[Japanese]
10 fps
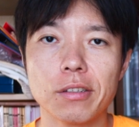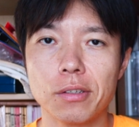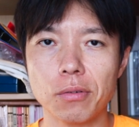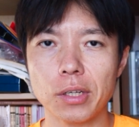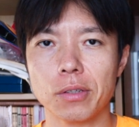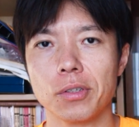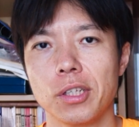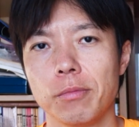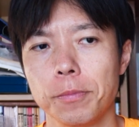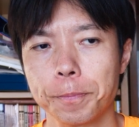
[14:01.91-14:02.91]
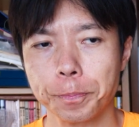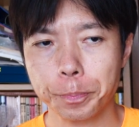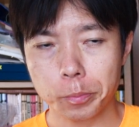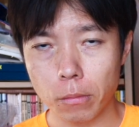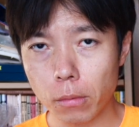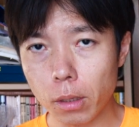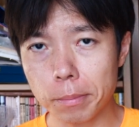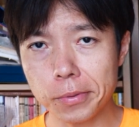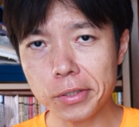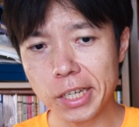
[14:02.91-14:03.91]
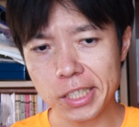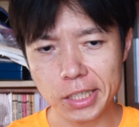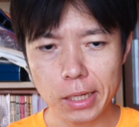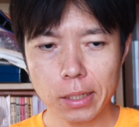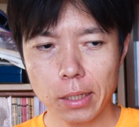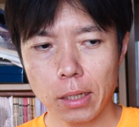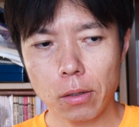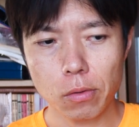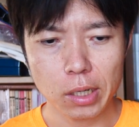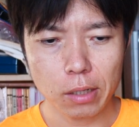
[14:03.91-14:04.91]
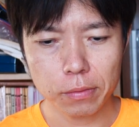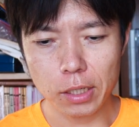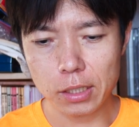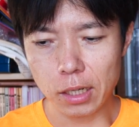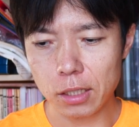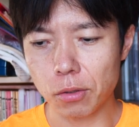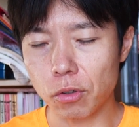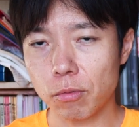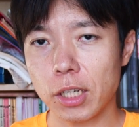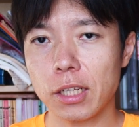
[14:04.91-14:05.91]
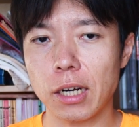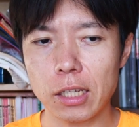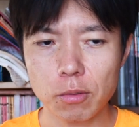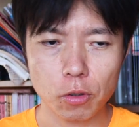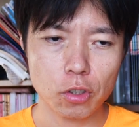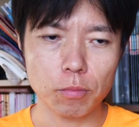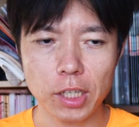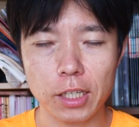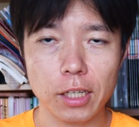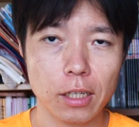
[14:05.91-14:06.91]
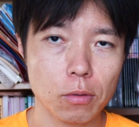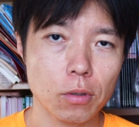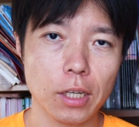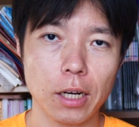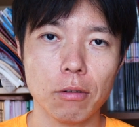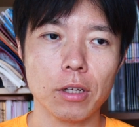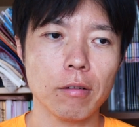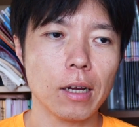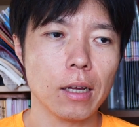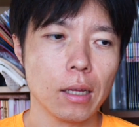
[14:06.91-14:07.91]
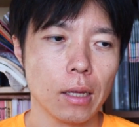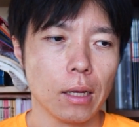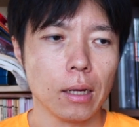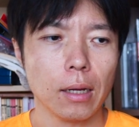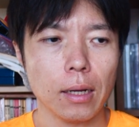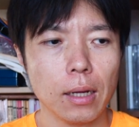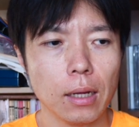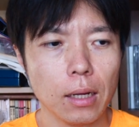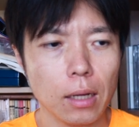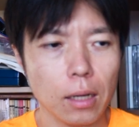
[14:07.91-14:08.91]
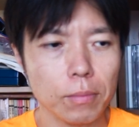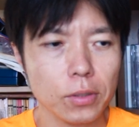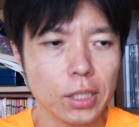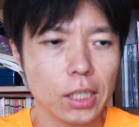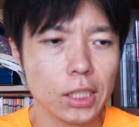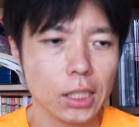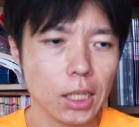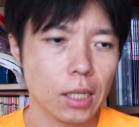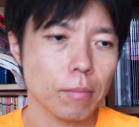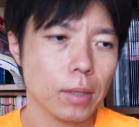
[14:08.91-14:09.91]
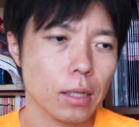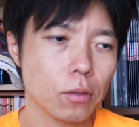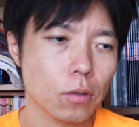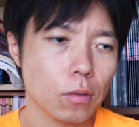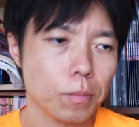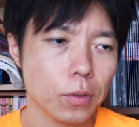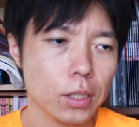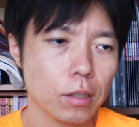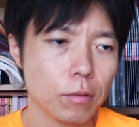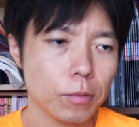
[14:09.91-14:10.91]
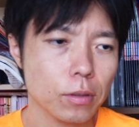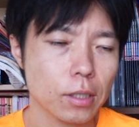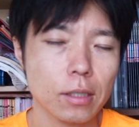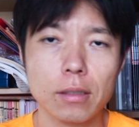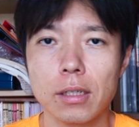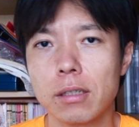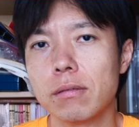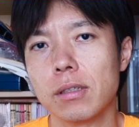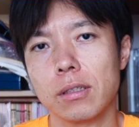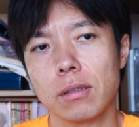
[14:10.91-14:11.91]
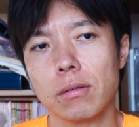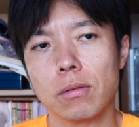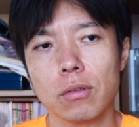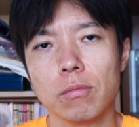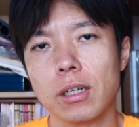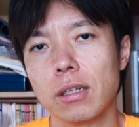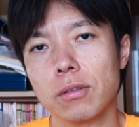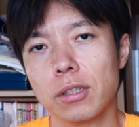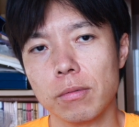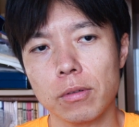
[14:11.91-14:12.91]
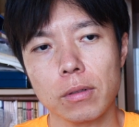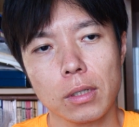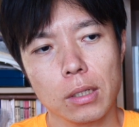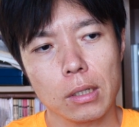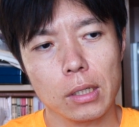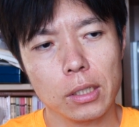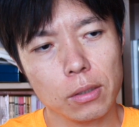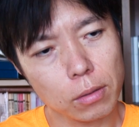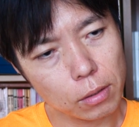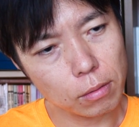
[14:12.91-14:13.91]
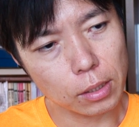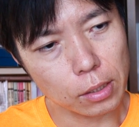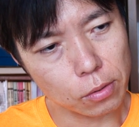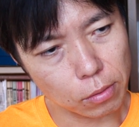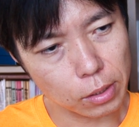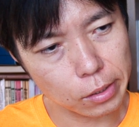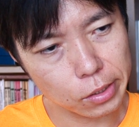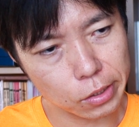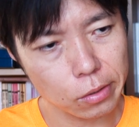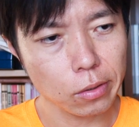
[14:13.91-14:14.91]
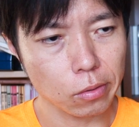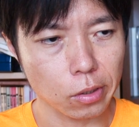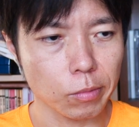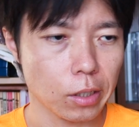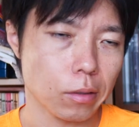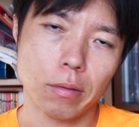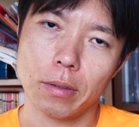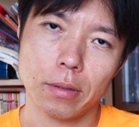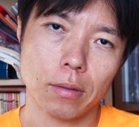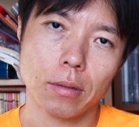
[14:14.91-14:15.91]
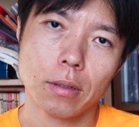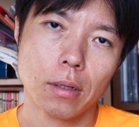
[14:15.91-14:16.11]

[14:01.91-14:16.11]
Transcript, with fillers: うんですよ親としても分散しないこれが2人3人で子供がいたらあっちもこっちも見なきゃいけない特に母親はあ分散してまあそのプレッシャーも分散できるんですけど子供側としても1人っ子はねそこはしんどい時もあると思いますよ